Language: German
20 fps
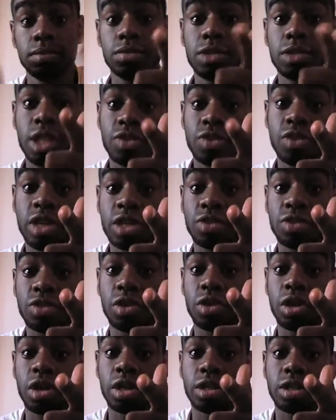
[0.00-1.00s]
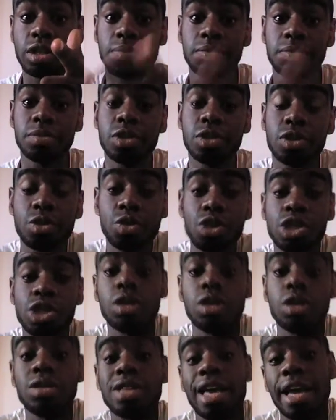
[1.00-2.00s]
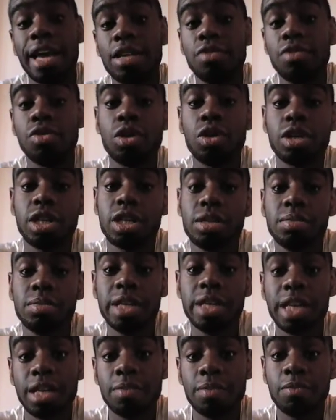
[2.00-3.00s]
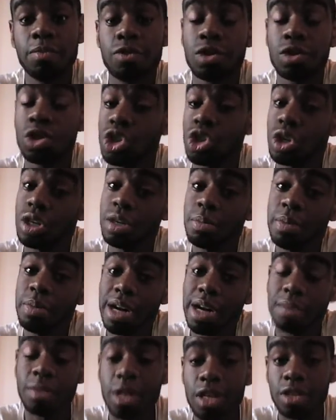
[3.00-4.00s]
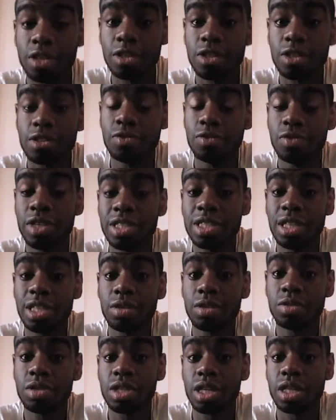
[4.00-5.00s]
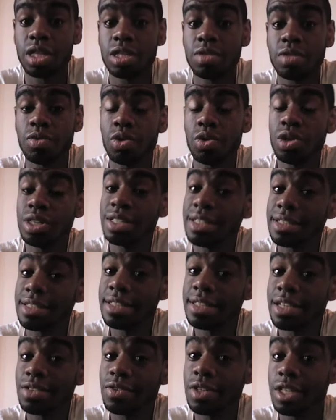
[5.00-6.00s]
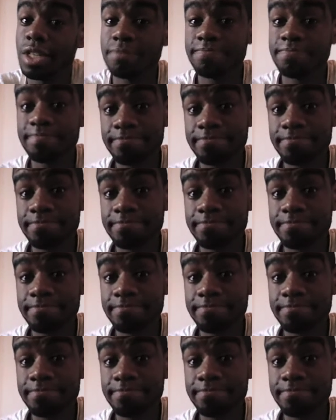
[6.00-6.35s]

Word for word: das war's für heute. So schaut eine Woche im Leben von Johnny Palmer aus. Wir sehen uns nächste Woche Dienstag wieder.